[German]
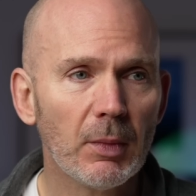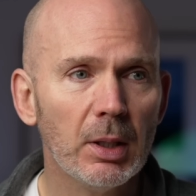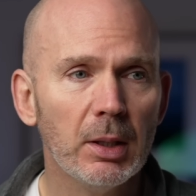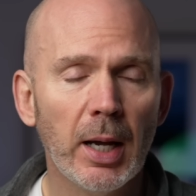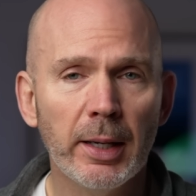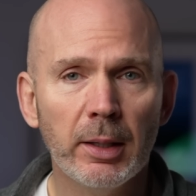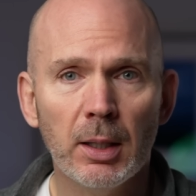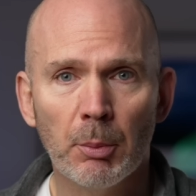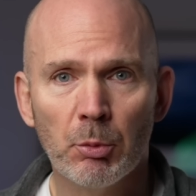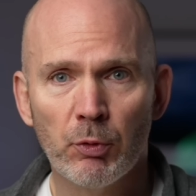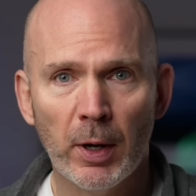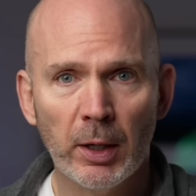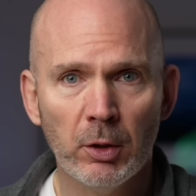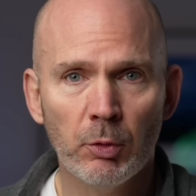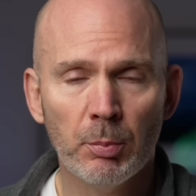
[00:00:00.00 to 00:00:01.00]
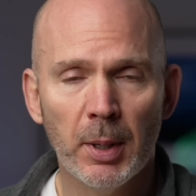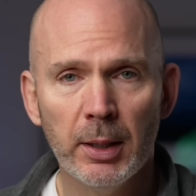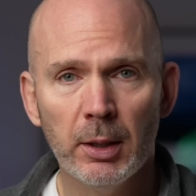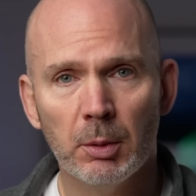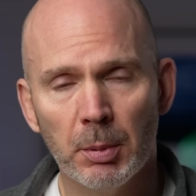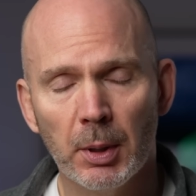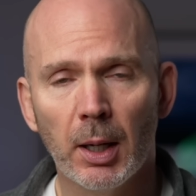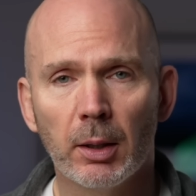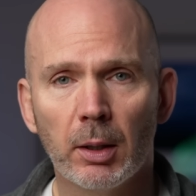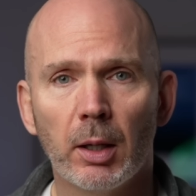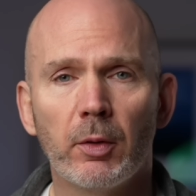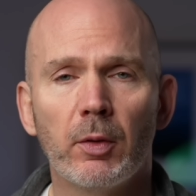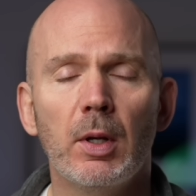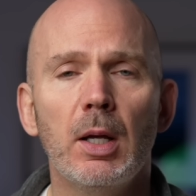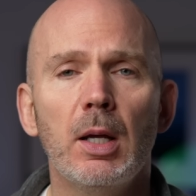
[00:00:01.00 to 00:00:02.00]
kein Klappschlenkdisplay. Ich bin halt
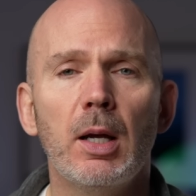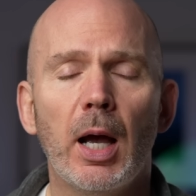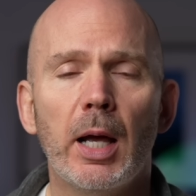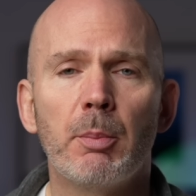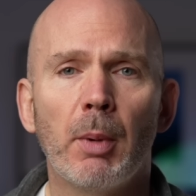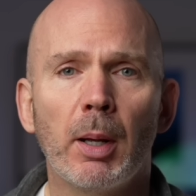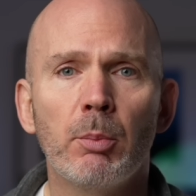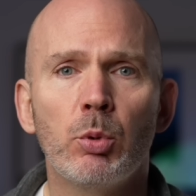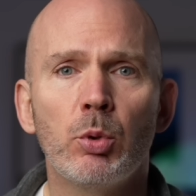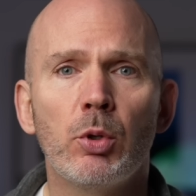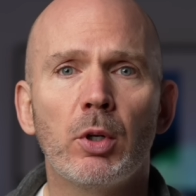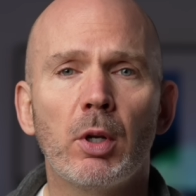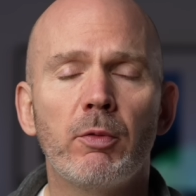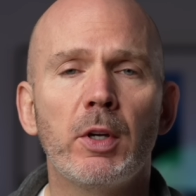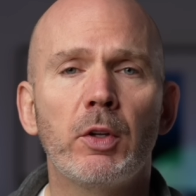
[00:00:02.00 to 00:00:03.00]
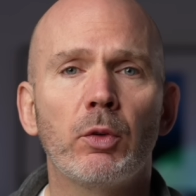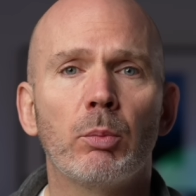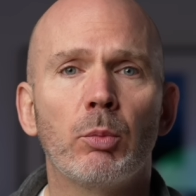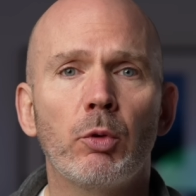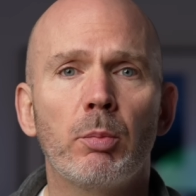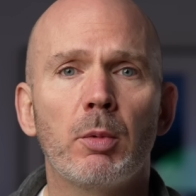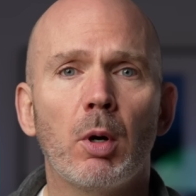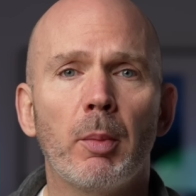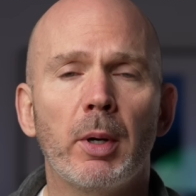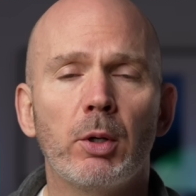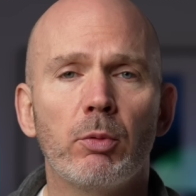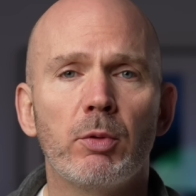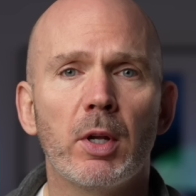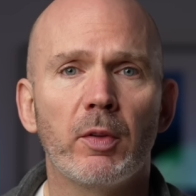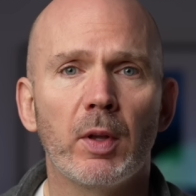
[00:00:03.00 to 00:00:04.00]
als Ein-Mann-Bude unterwegs und muss mich auch mal hin
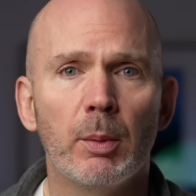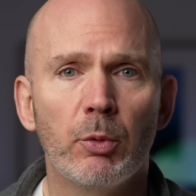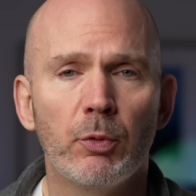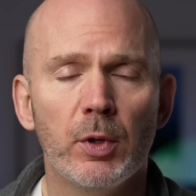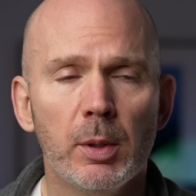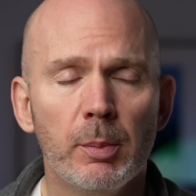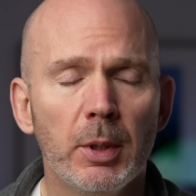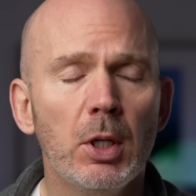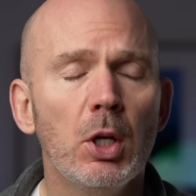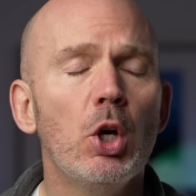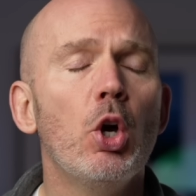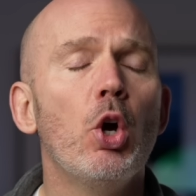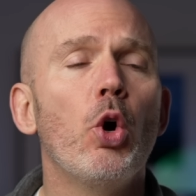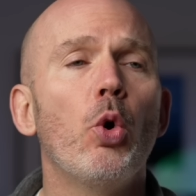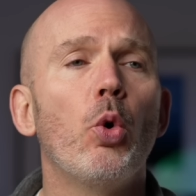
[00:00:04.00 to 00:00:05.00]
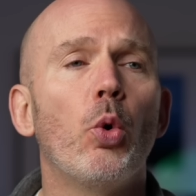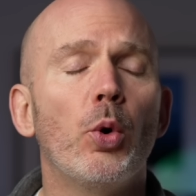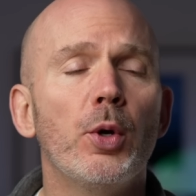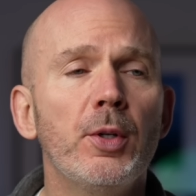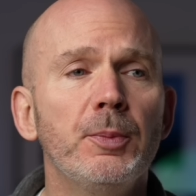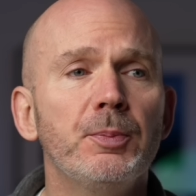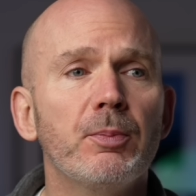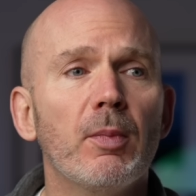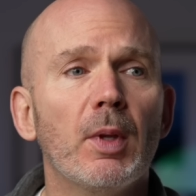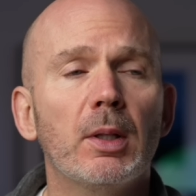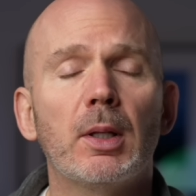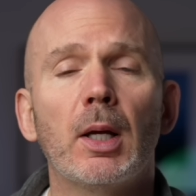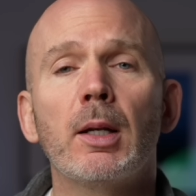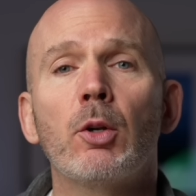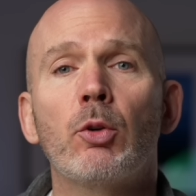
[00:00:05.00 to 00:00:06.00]
und wieder selbst filmen. Und
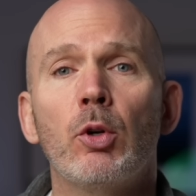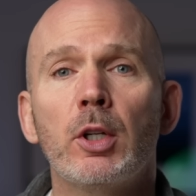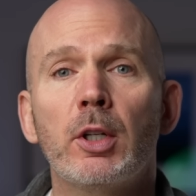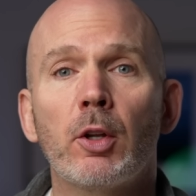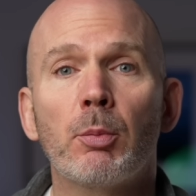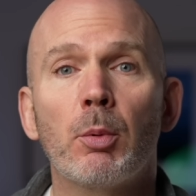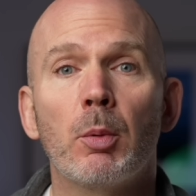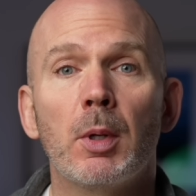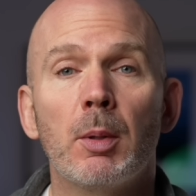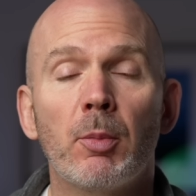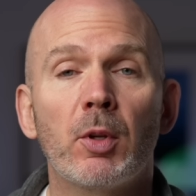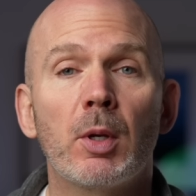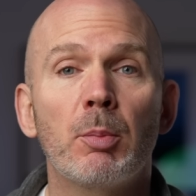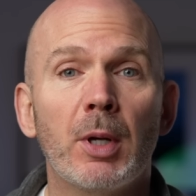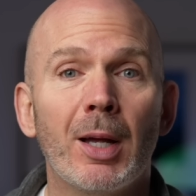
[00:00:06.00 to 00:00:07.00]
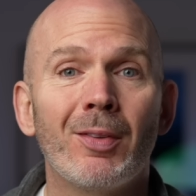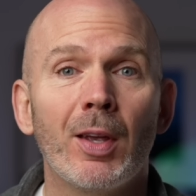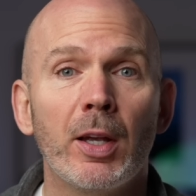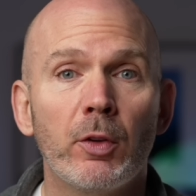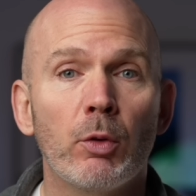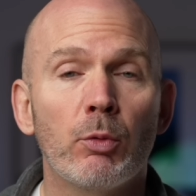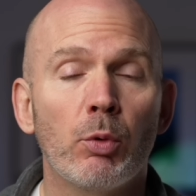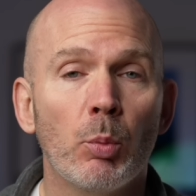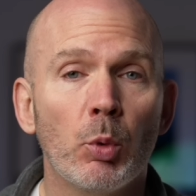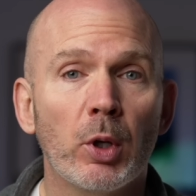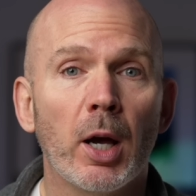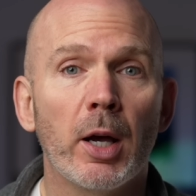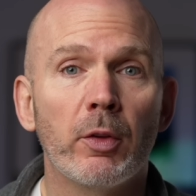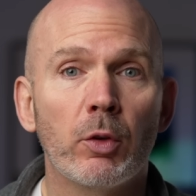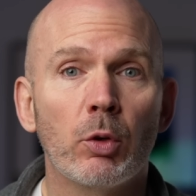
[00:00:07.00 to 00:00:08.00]
dann natürlich das Problem, es gibt kein
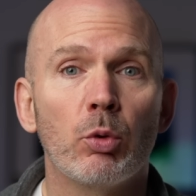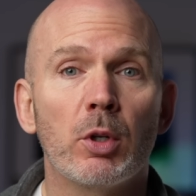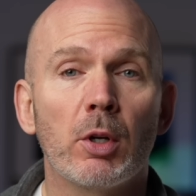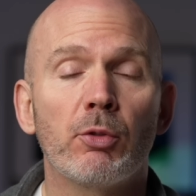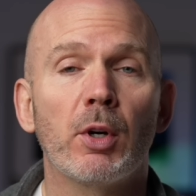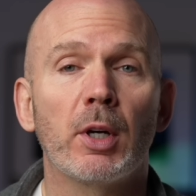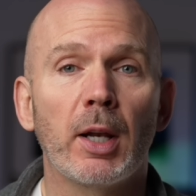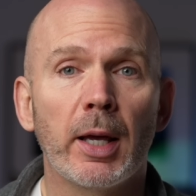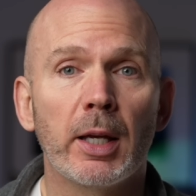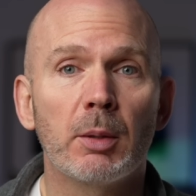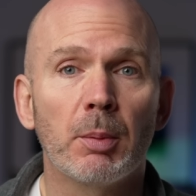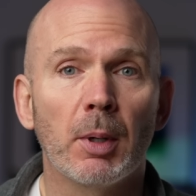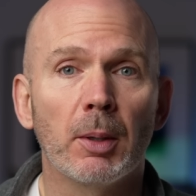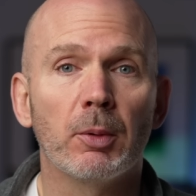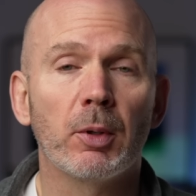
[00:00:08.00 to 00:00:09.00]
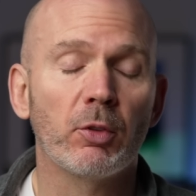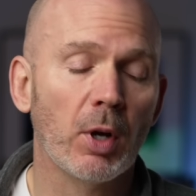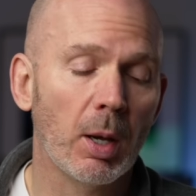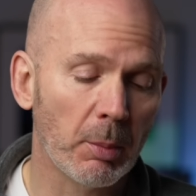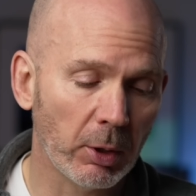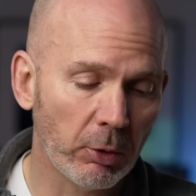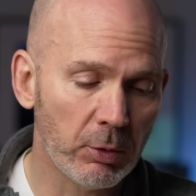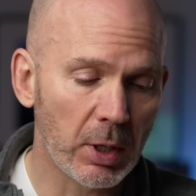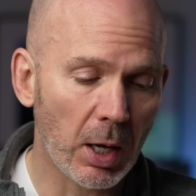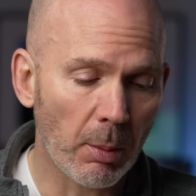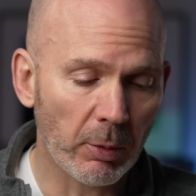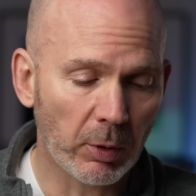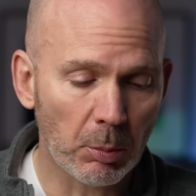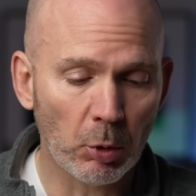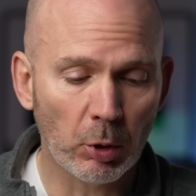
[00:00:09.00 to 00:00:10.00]
1635 oder vergleichbar. Und das schreiben ganz viele, aber
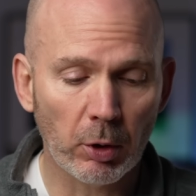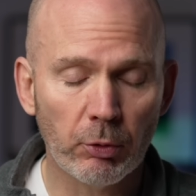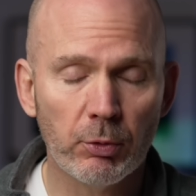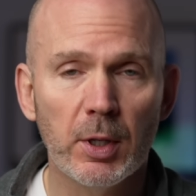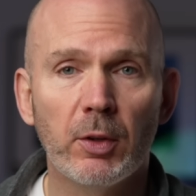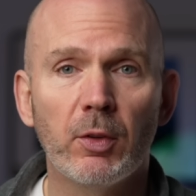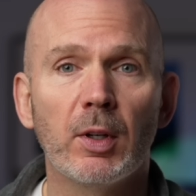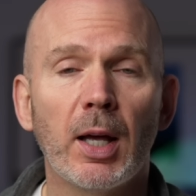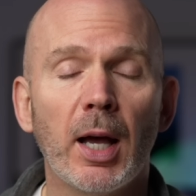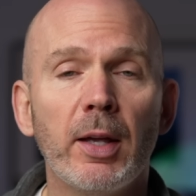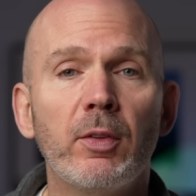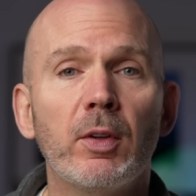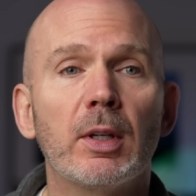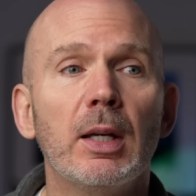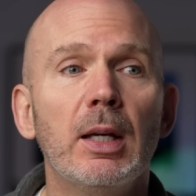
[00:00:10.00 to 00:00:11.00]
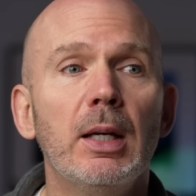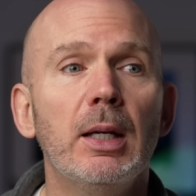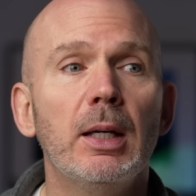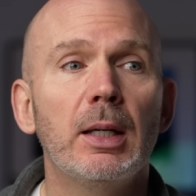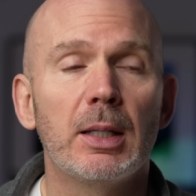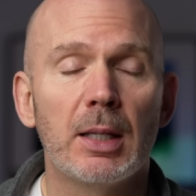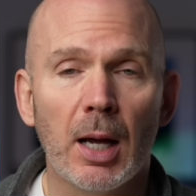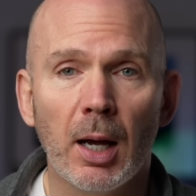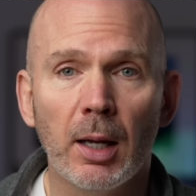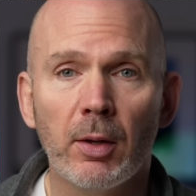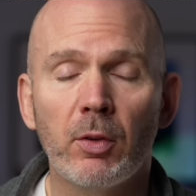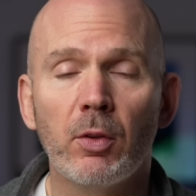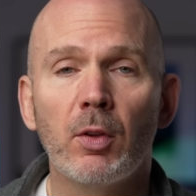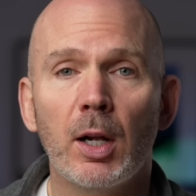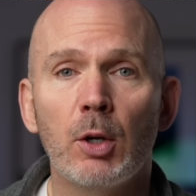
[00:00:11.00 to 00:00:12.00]
es gibt doch das 1430. Ja,
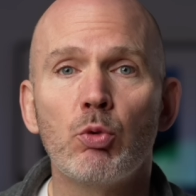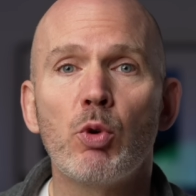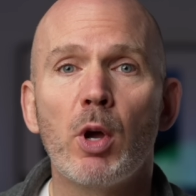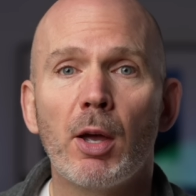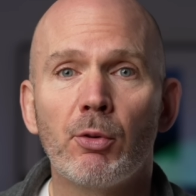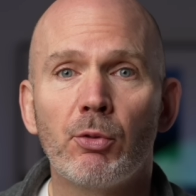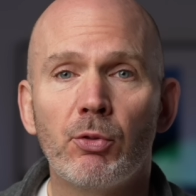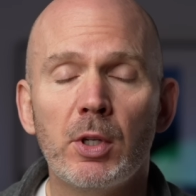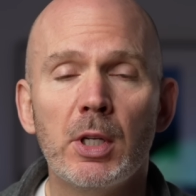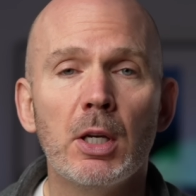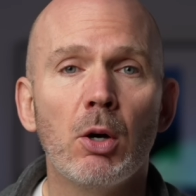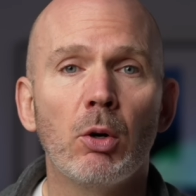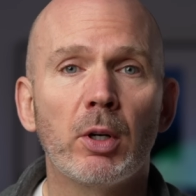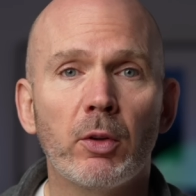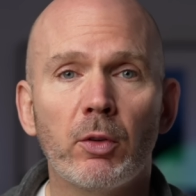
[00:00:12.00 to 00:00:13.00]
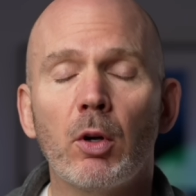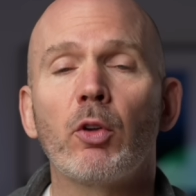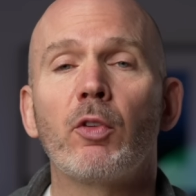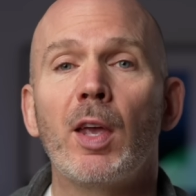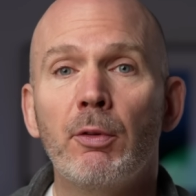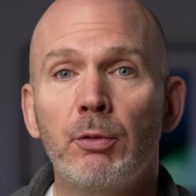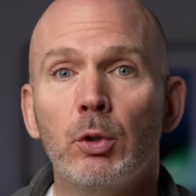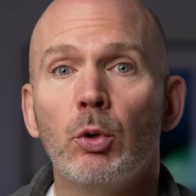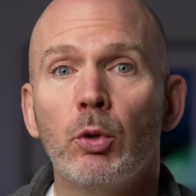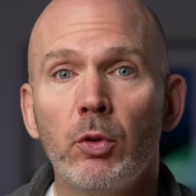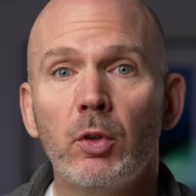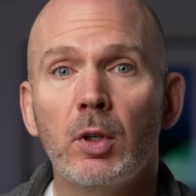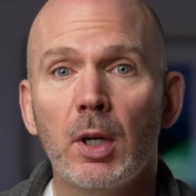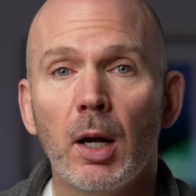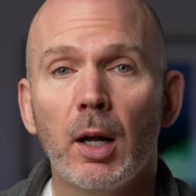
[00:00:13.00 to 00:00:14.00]
das ist halt nur F4 und das ist auch sehr viel
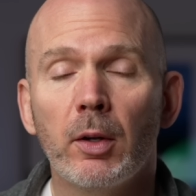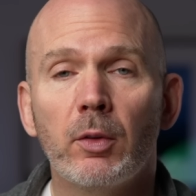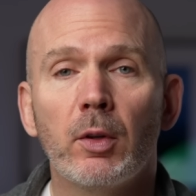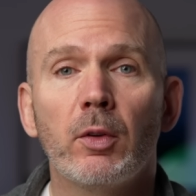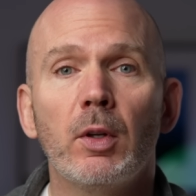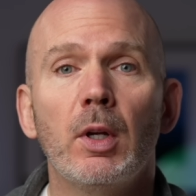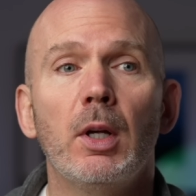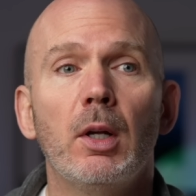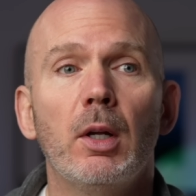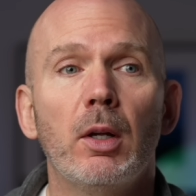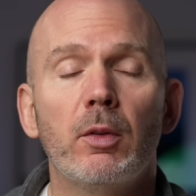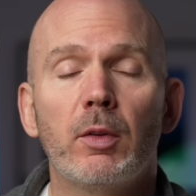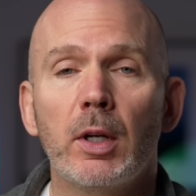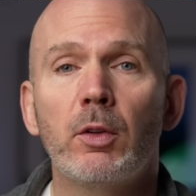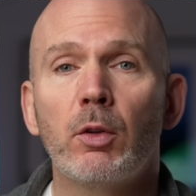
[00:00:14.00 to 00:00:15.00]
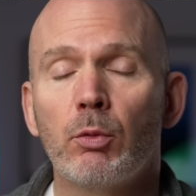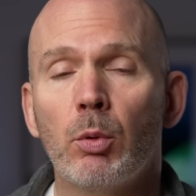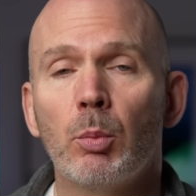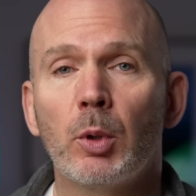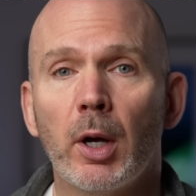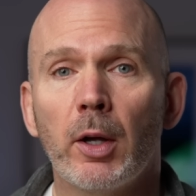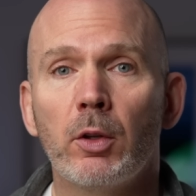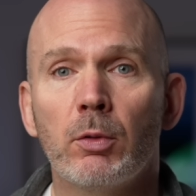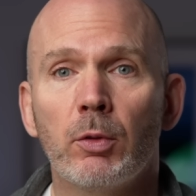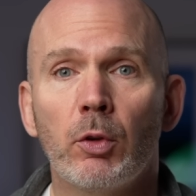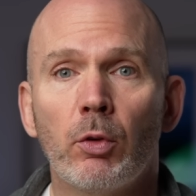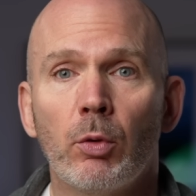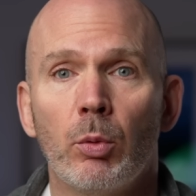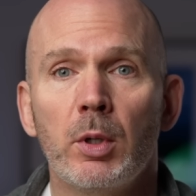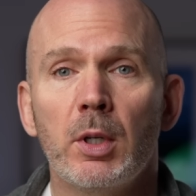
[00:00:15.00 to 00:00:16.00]
günstiger als das 1635 von
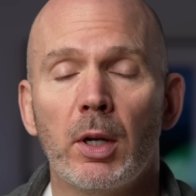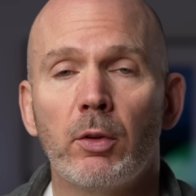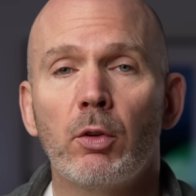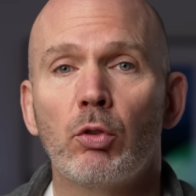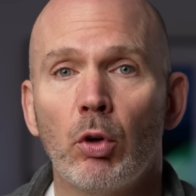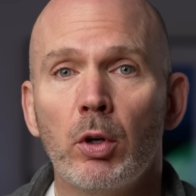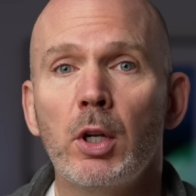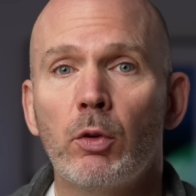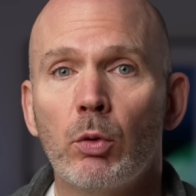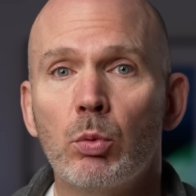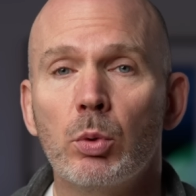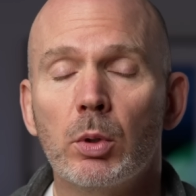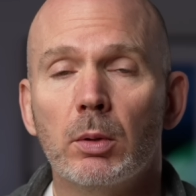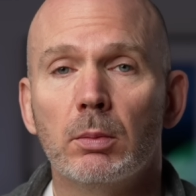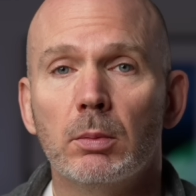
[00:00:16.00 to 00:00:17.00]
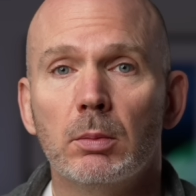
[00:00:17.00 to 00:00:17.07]
Sony. Das ist schon nicht so gut